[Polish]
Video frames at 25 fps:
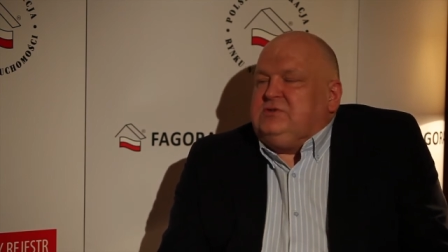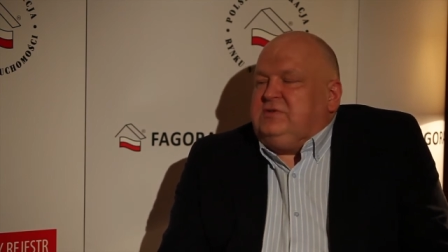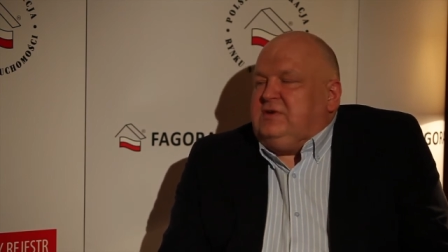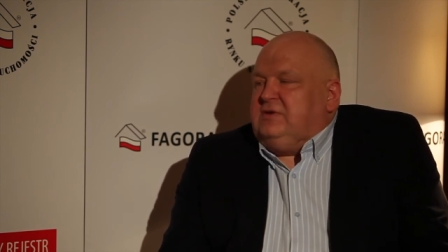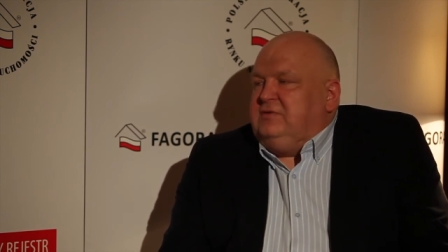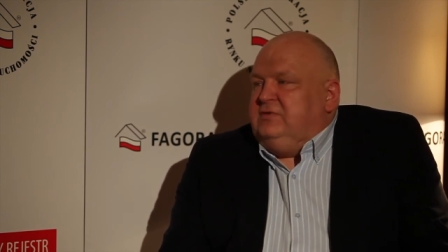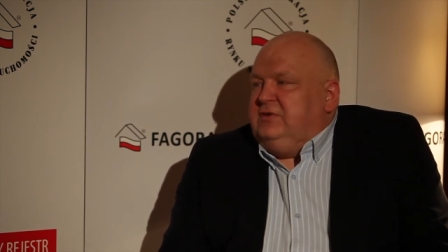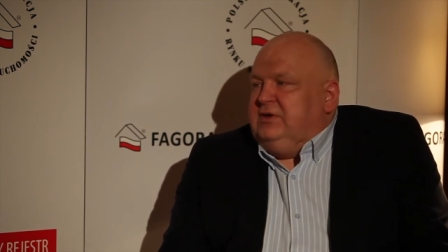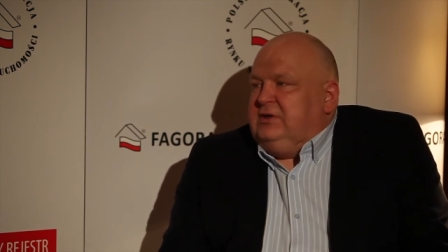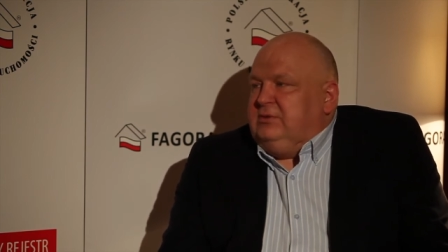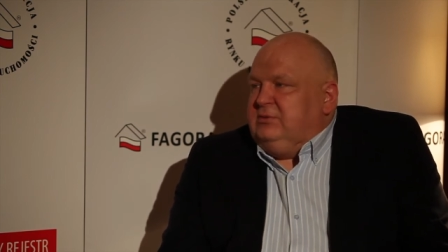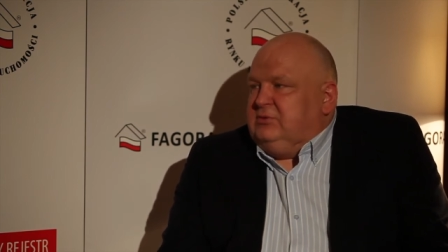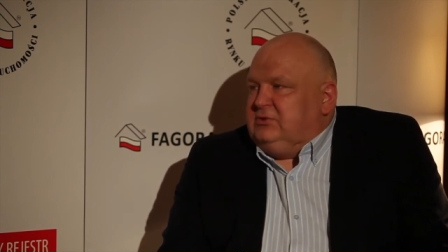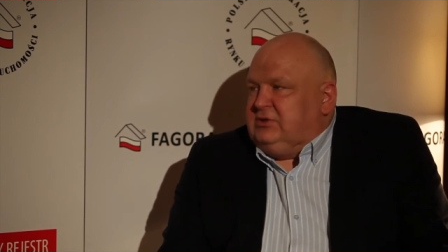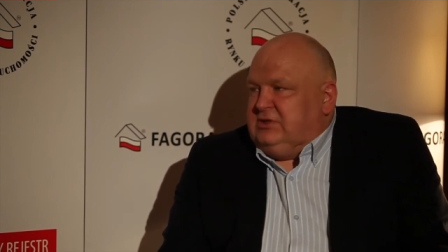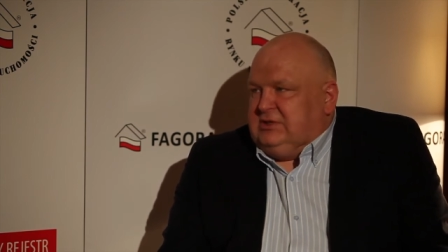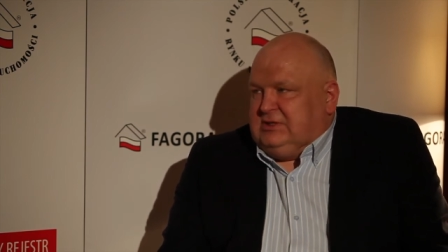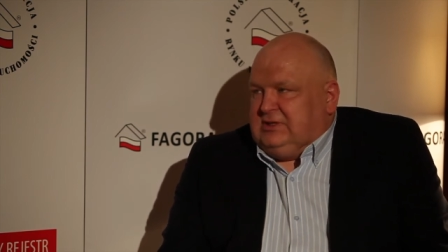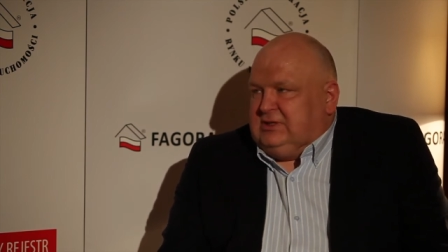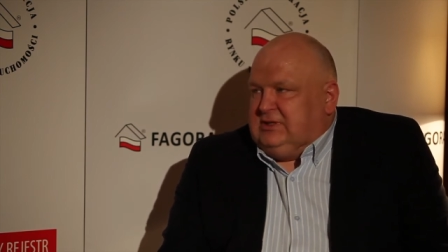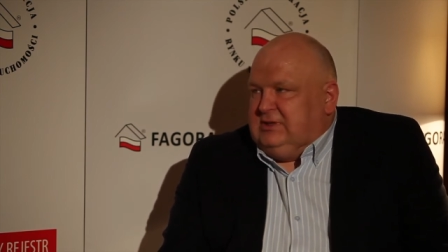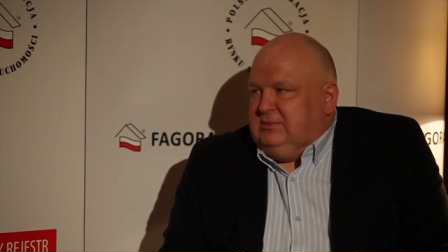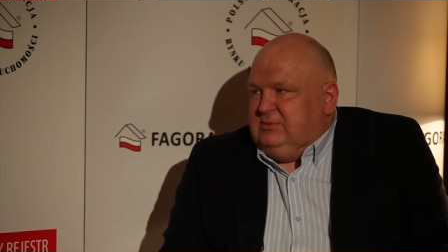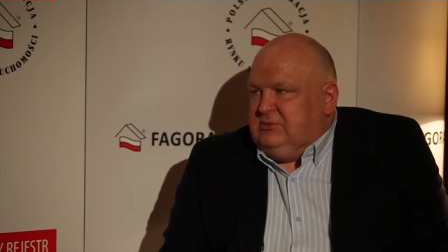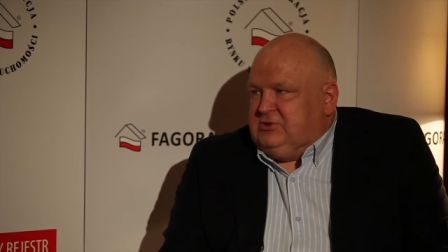mnóstwa
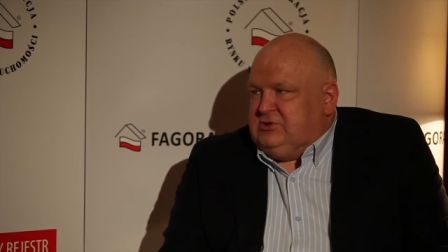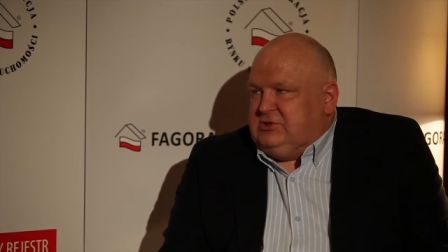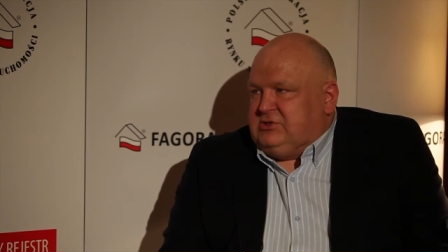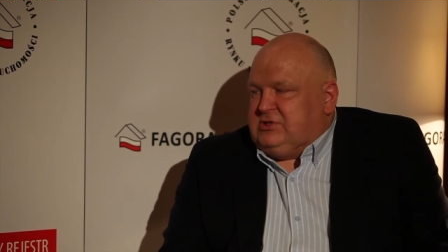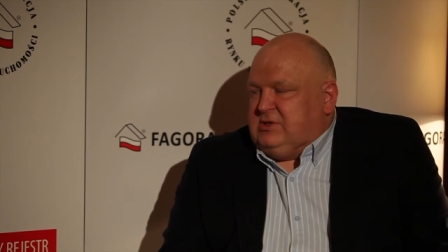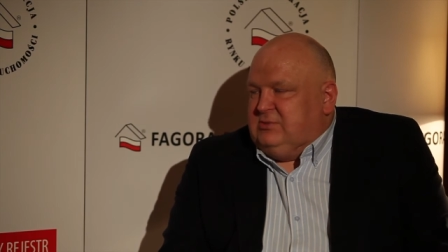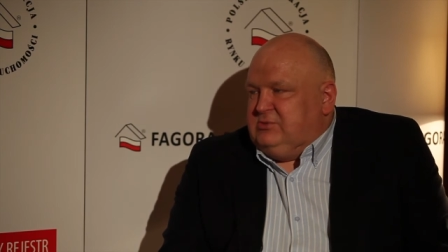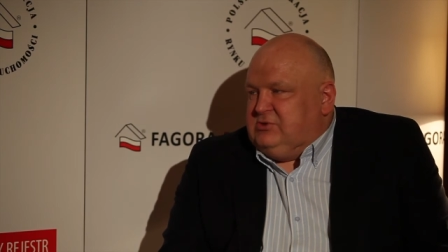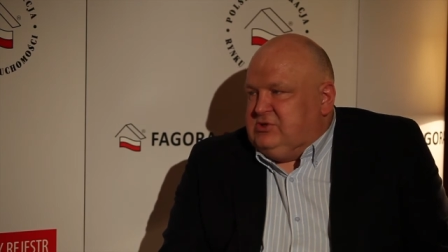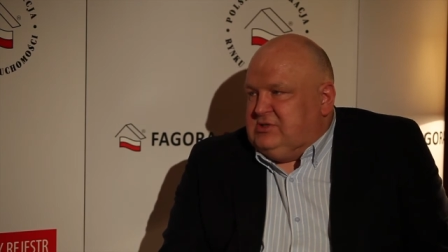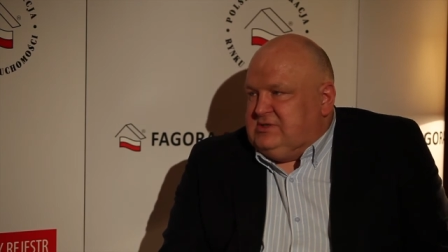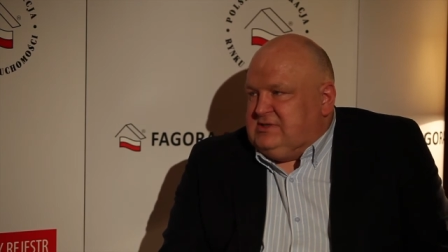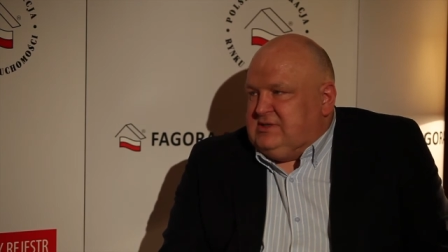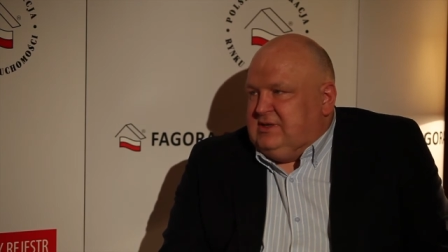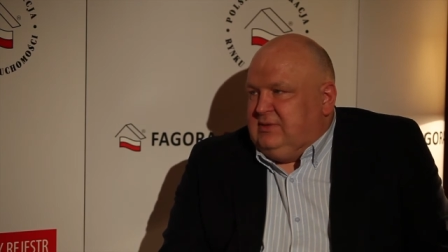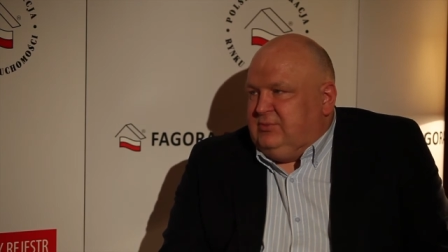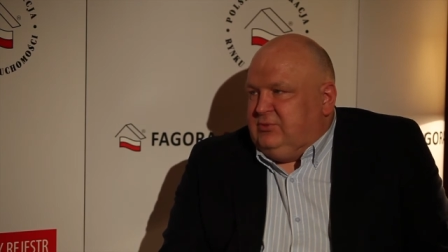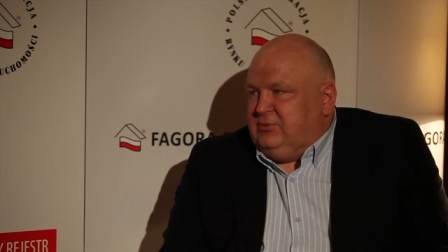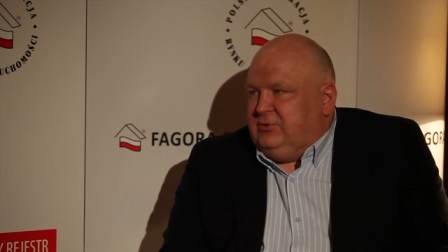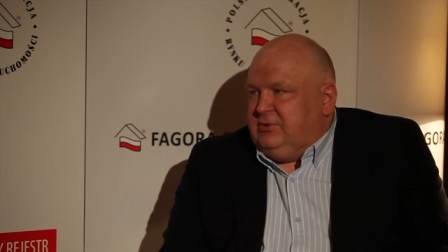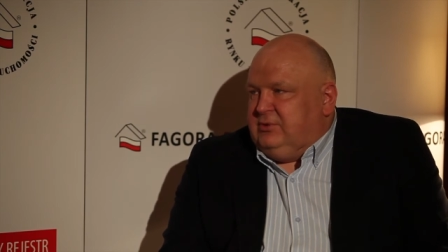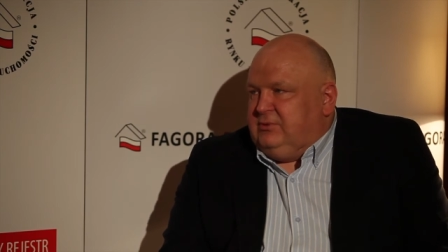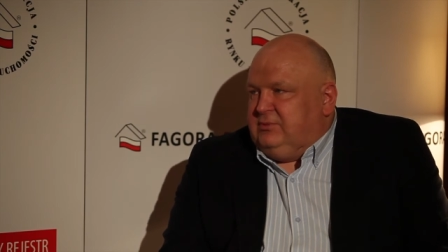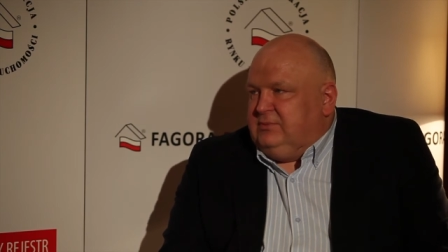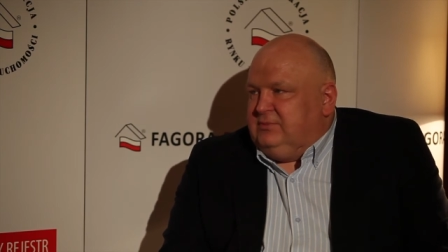firm, które takimi rzeczami
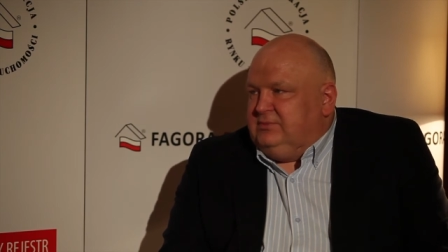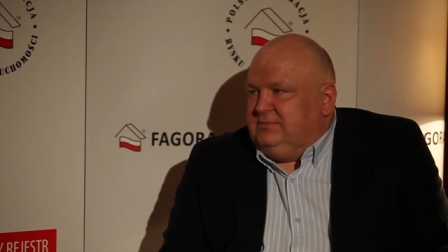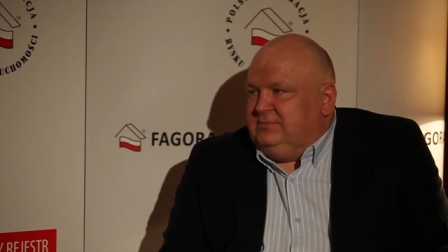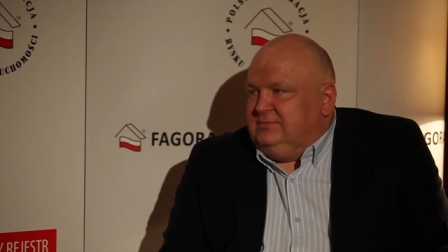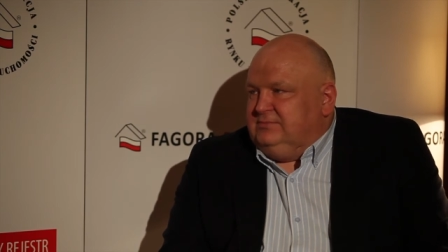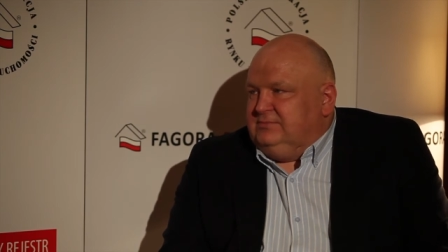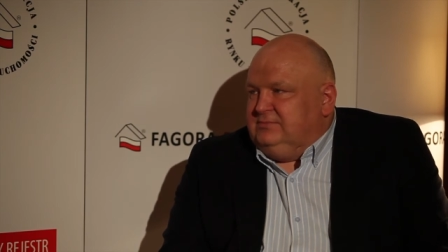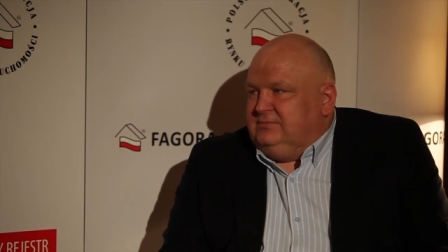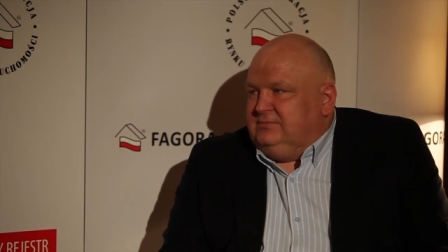się zajmują.